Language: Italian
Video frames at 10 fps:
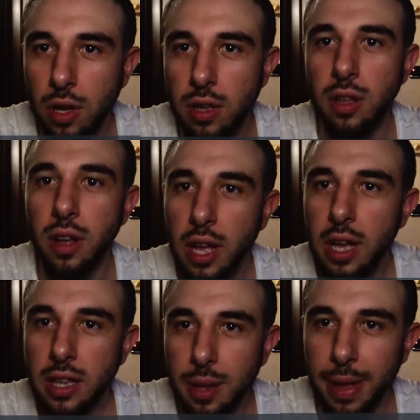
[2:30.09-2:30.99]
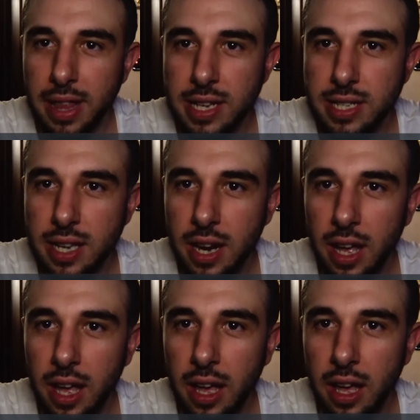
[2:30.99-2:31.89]
Che ti metti a
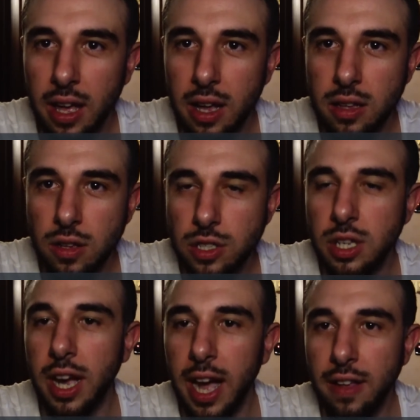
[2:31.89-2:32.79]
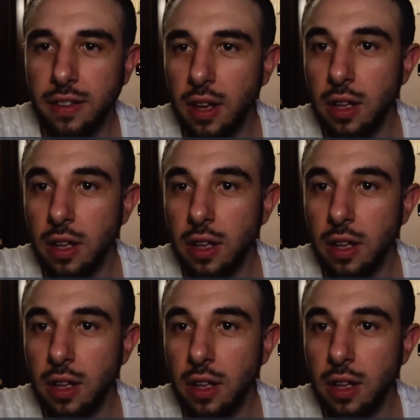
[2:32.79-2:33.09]
stare in questa casa,